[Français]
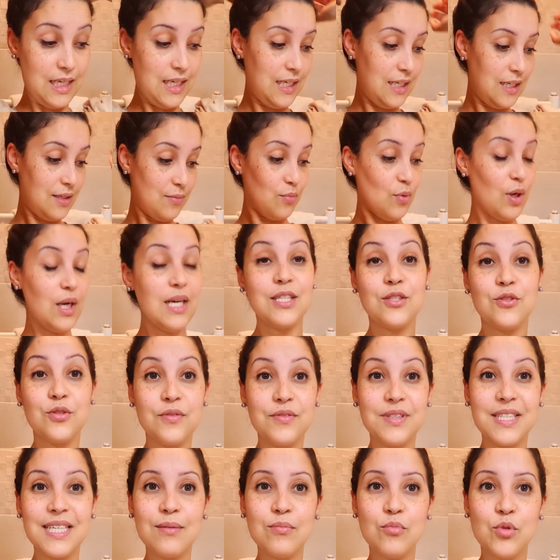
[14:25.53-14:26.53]
Et moi, je vais
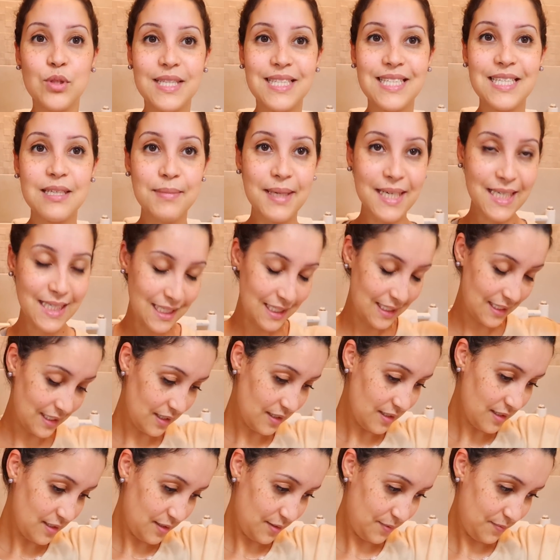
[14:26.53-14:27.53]
venir me démaquiller.
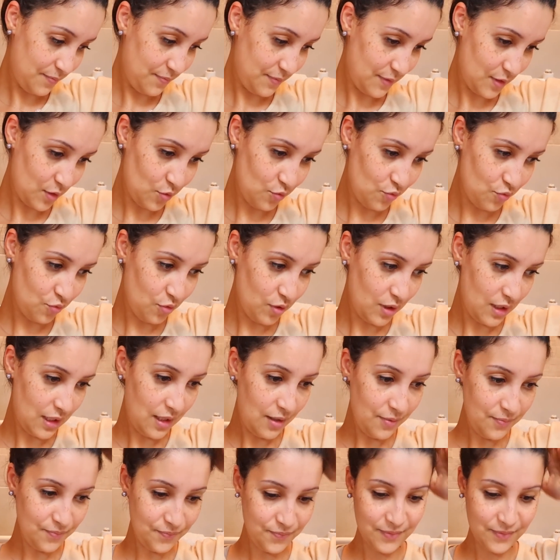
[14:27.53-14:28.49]
Voilà.